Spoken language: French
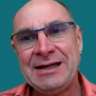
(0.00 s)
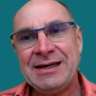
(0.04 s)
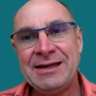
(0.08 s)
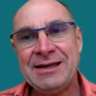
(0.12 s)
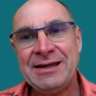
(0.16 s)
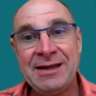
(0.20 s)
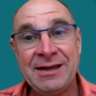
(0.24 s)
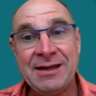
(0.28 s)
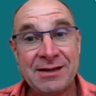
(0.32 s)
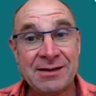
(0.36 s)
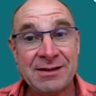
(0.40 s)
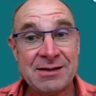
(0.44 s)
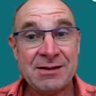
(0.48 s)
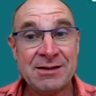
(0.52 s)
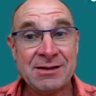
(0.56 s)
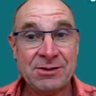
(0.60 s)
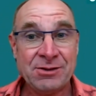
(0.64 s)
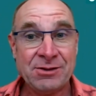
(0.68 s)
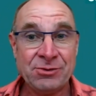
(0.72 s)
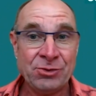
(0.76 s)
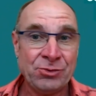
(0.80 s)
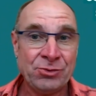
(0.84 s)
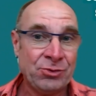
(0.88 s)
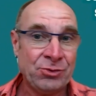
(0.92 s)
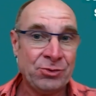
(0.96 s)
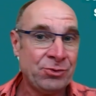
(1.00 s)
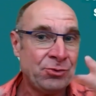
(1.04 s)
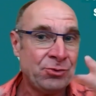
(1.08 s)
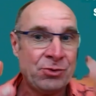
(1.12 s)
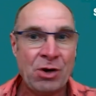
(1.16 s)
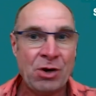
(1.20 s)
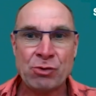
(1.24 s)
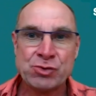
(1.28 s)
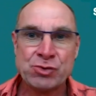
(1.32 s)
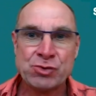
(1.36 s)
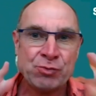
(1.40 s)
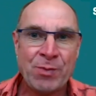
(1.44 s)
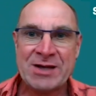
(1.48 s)
Et euh,
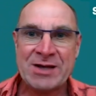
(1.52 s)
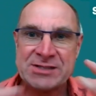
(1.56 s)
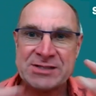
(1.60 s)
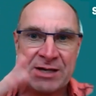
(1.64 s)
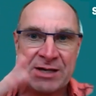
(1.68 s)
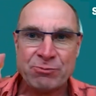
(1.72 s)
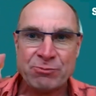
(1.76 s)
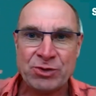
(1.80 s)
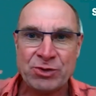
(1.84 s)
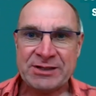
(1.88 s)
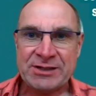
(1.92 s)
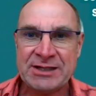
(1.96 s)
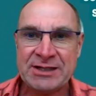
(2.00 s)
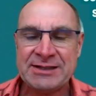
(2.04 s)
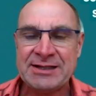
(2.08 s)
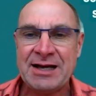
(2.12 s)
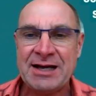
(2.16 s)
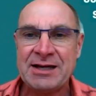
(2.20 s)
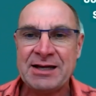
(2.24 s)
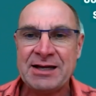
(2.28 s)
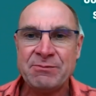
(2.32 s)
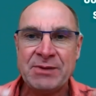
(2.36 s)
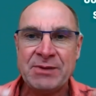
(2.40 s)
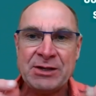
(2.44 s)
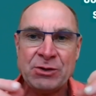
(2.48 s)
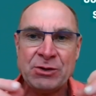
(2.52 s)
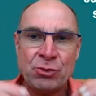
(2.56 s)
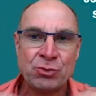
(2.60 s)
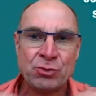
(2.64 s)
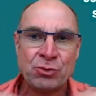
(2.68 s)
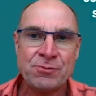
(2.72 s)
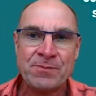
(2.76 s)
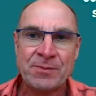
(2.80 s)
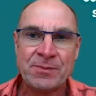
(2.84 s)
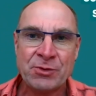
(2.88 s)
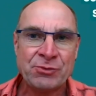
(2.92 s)
alors je vous passe un peu les détails, mais le,